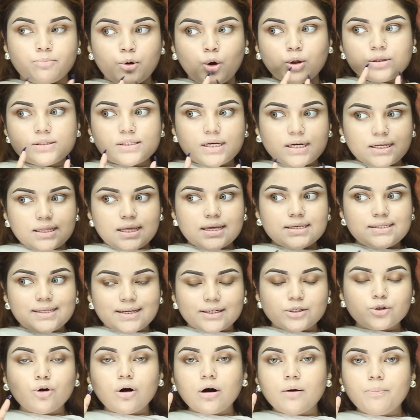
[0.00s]
ব্রঞ্জার দিয়ে
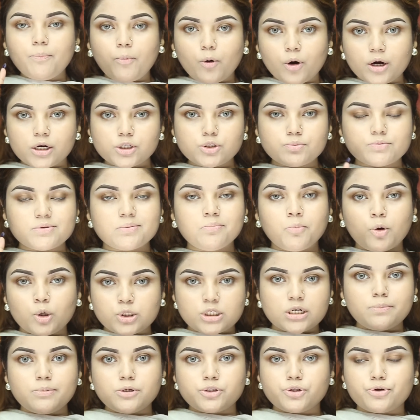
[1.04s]
সেট করার পরে সবচেয়ে
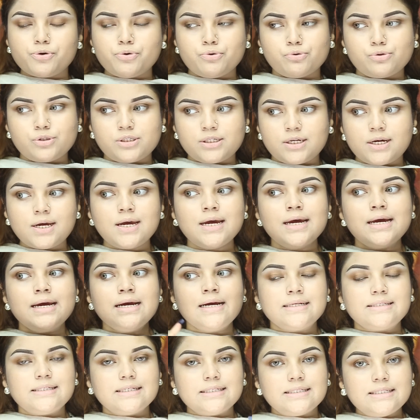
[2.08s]
মজার বিষয় হচ্ছে
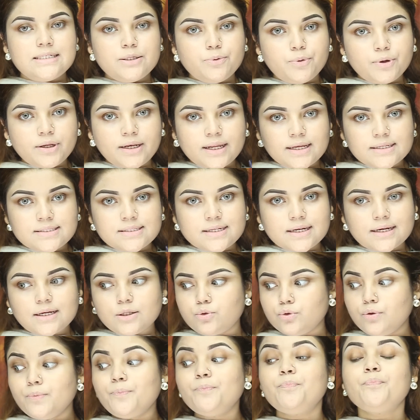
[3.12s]
যে ডিউইনেসটা
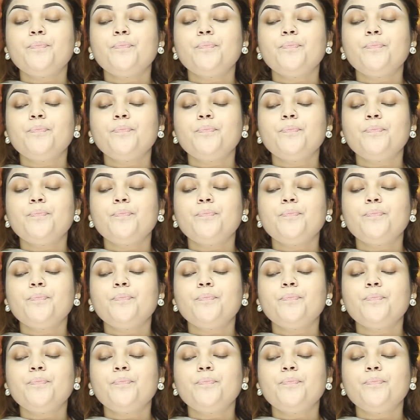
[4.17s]
কিন্তু